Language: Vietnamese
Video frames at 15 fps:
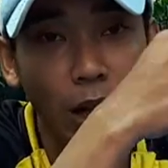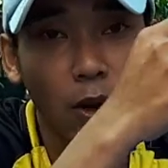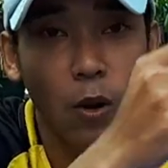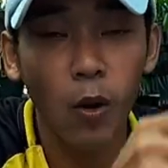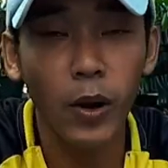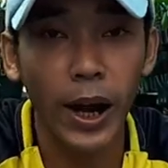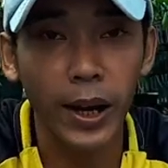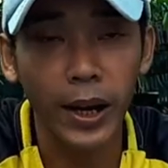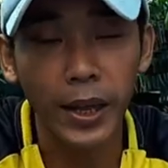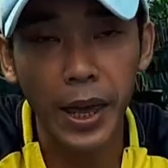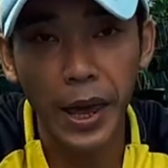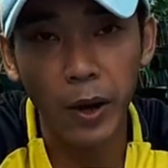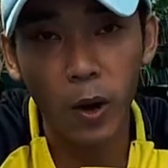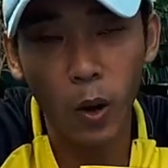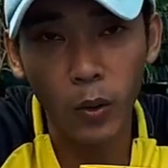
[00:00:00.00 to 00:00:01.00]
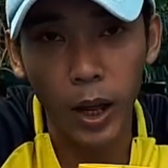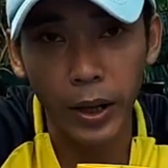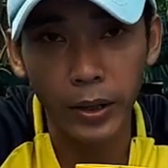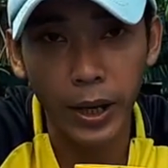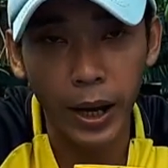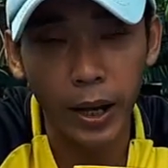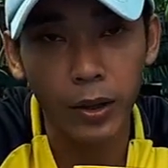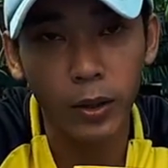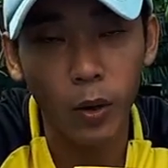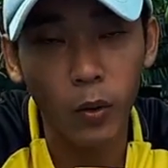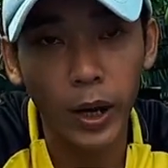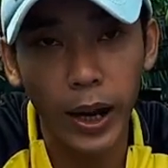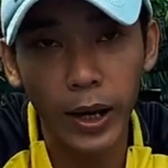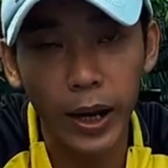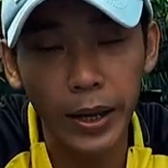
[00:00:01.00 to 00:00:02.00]
ta cố gắng lấy dây cố định nha cố
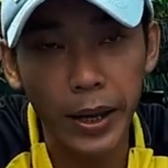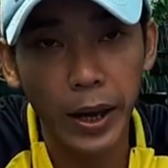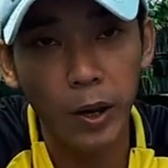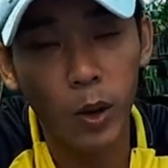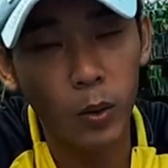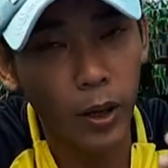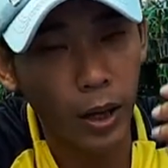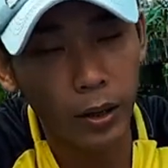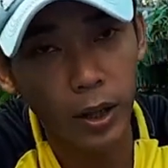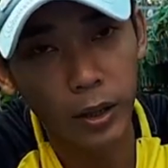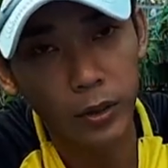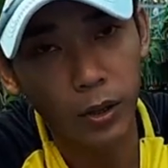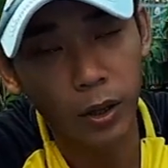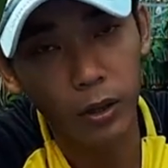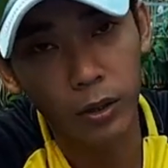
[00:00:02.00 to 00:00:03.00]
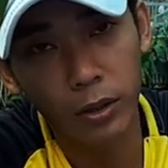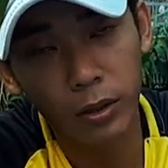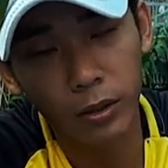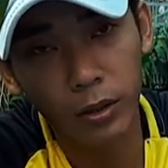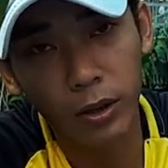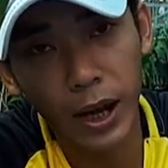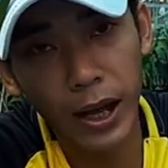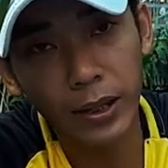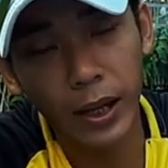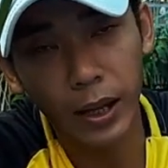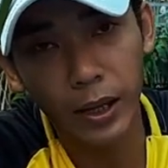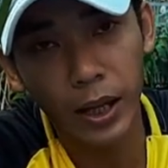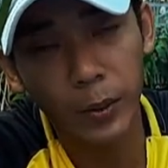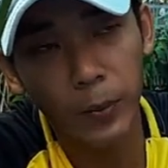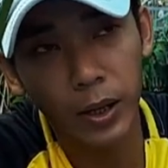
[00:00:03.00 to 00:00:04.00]
gắng lấy dây cố định đừng cho nó nó lắc
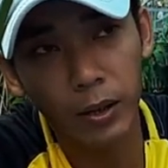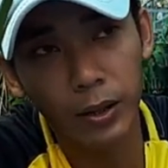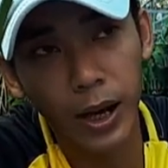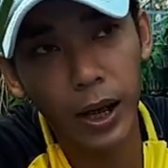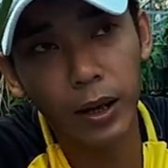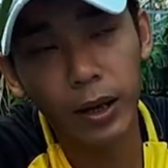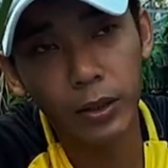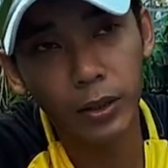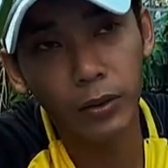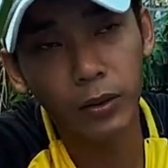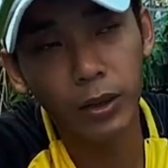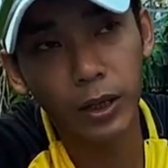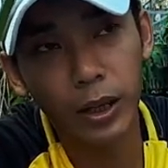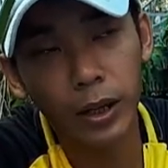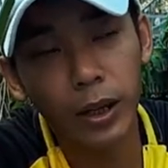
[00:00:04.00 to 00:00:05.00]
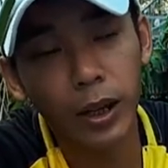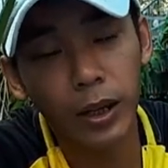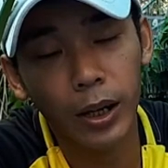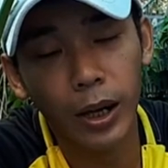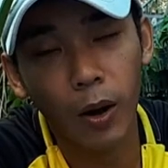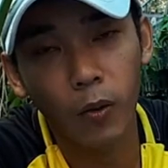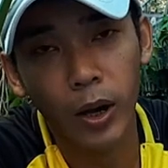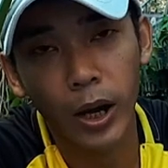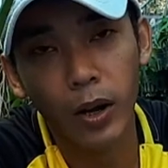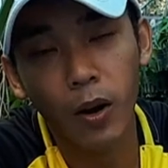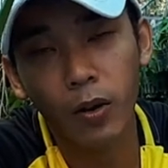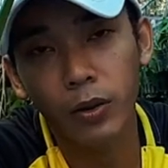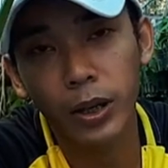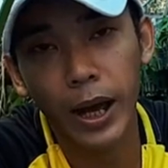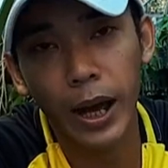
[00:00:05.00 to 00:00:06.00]
tại khi mà nó lắc đó, nó cái, cái đầu rễ
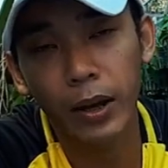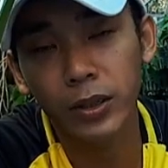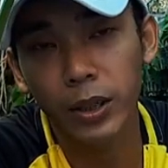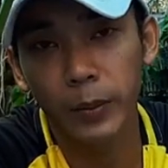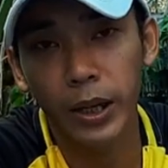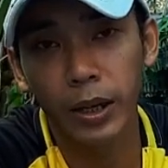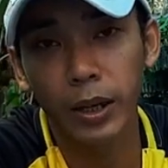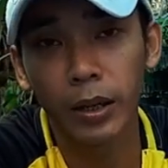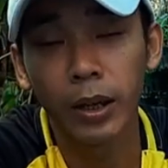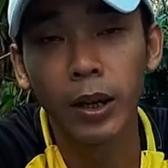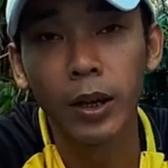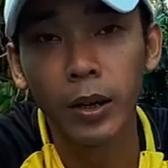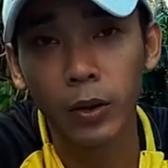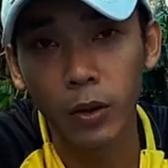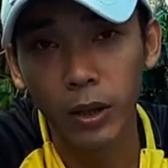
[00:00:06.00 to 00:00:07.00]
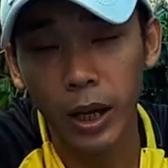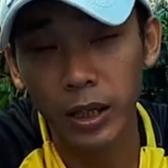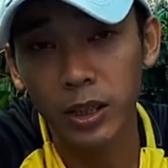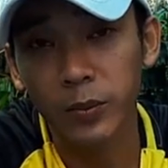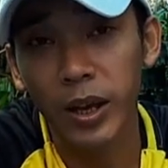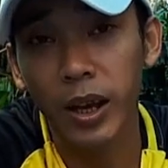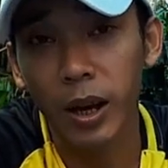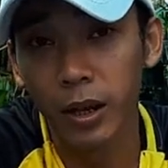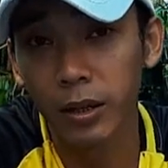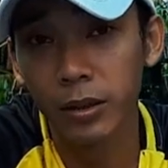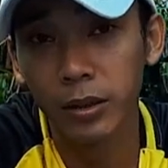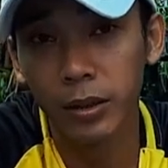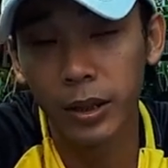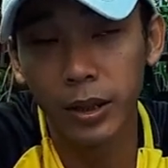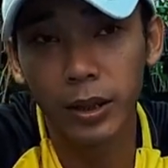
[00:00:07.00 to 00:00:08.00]
non nó ra nó sẽ bị có thể sẽ bị hư
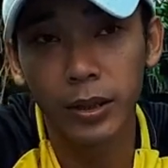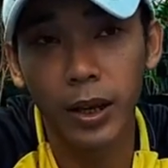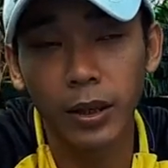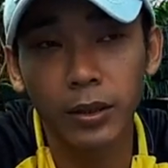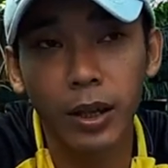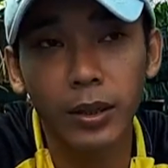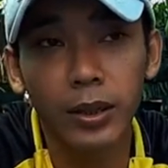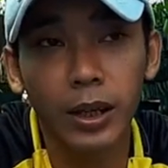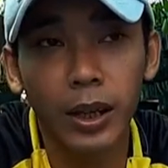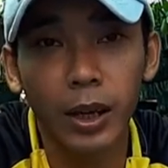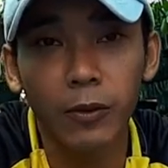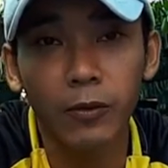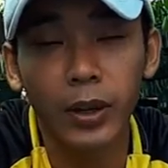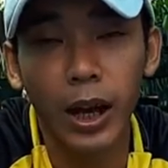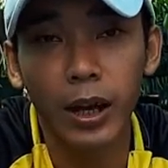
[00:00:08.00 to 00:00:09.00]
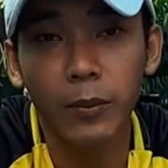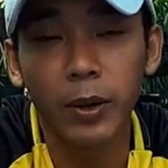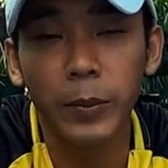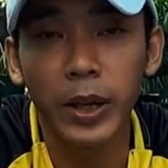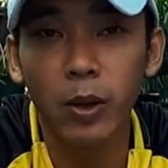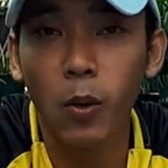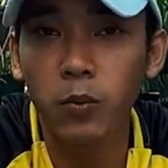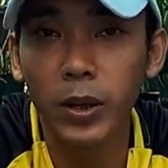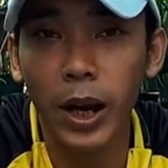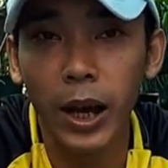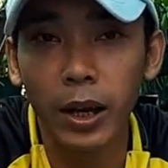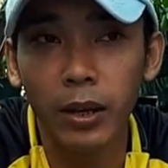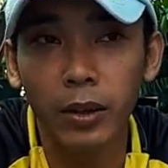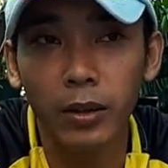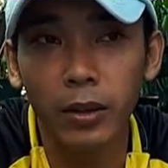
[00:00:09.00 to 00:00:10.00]
rồi dẫn đến cái cái cây nó bị thung
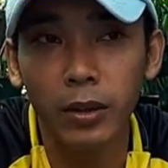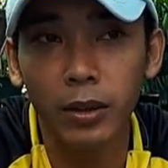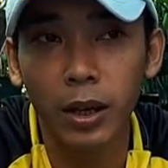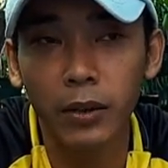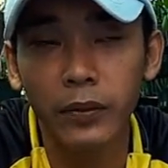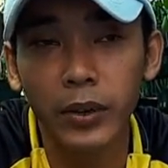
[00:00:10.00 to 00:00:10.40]
rễ thì cái